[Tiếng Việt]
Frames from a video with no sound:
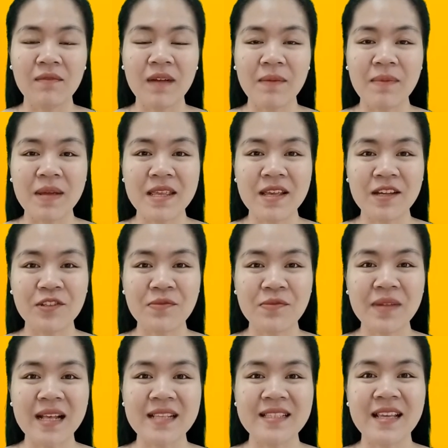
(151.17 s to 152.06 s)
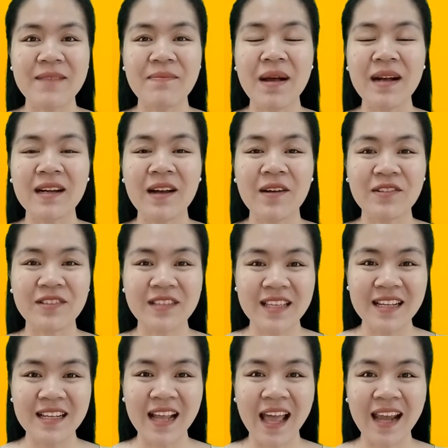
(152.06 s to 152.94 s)
Và bây giờ chúng ta sẽ bắt đầu
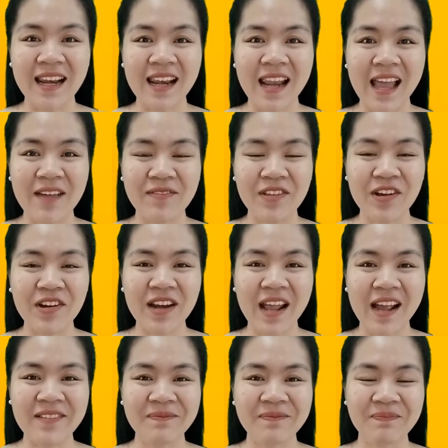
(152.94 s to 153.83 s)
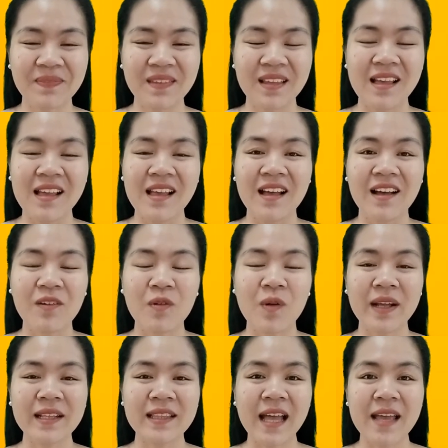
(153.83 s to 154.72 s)
tiến hành làm thôi nào.
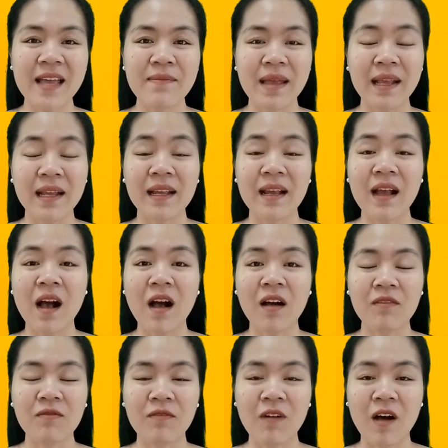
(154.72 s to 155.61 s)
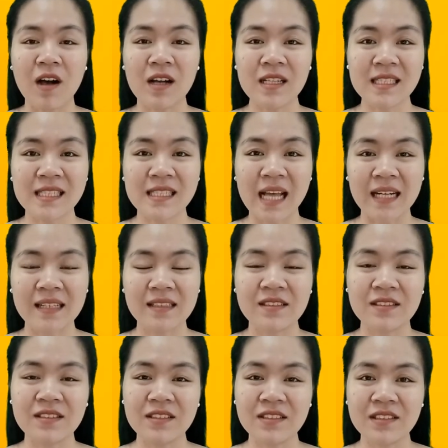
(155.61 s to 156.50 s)
Khoai tây bạn gọt vỏ sạch,
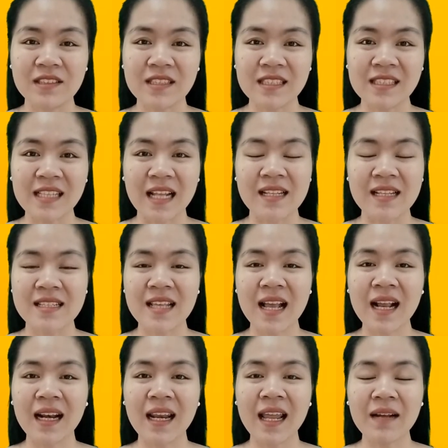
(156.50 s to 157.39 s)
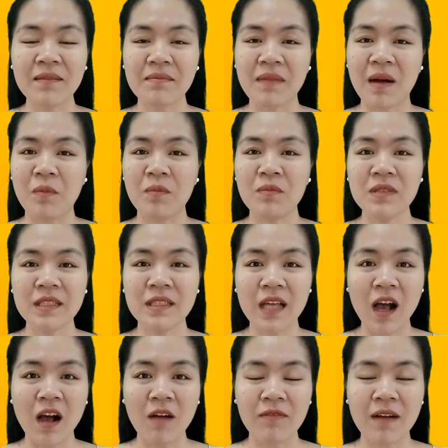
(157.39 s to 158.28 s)
rửa sạch, sắc lát mỏng,
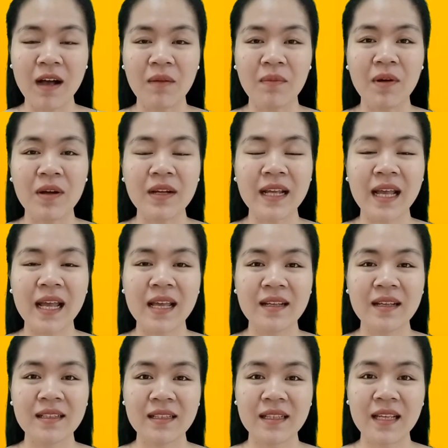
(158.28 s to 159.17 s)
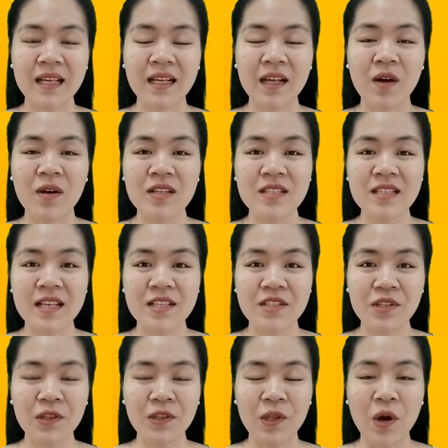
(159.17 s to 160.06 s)
cho vào mỗi cây cái cối xay
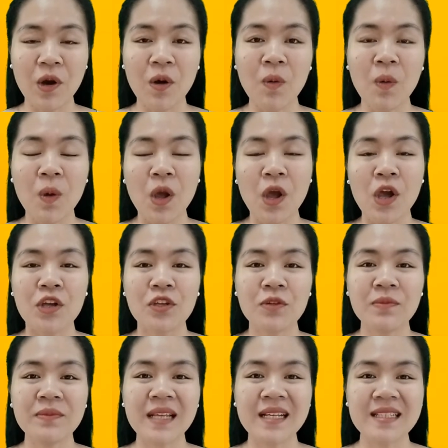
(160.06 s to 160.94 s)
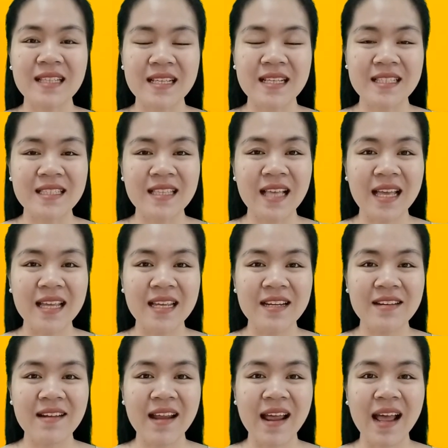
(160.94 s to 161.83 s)
sinh tố. Chúng ta sẽ
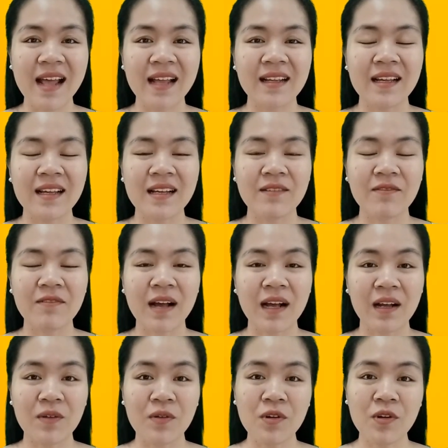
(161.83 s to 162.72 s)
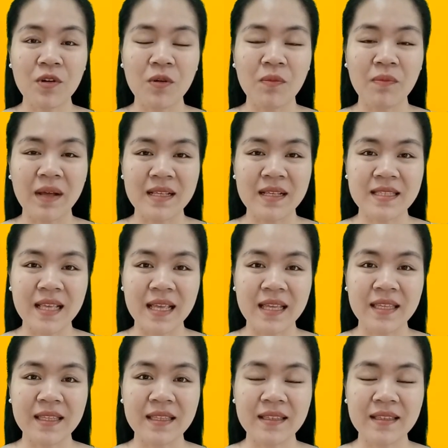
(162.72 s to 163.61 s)
xay ra và cuối cùng bạn
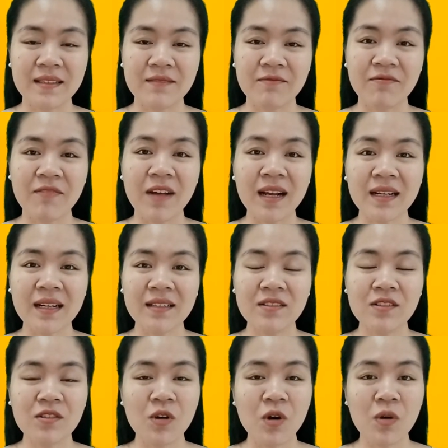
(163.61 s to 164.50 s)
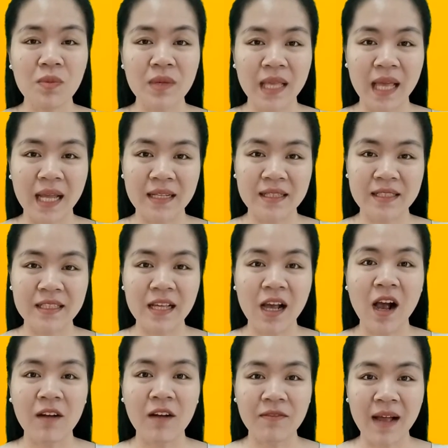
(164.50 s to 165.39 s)
sẽ vắt nước cốt chanh
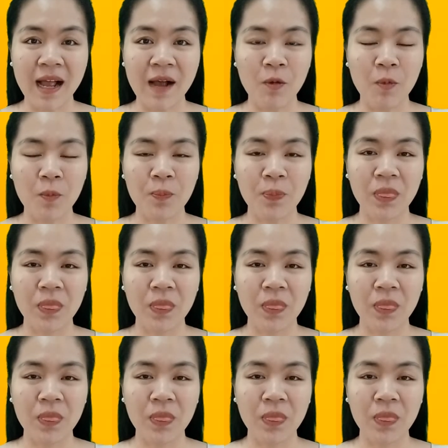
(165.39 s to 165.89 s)
cho vào.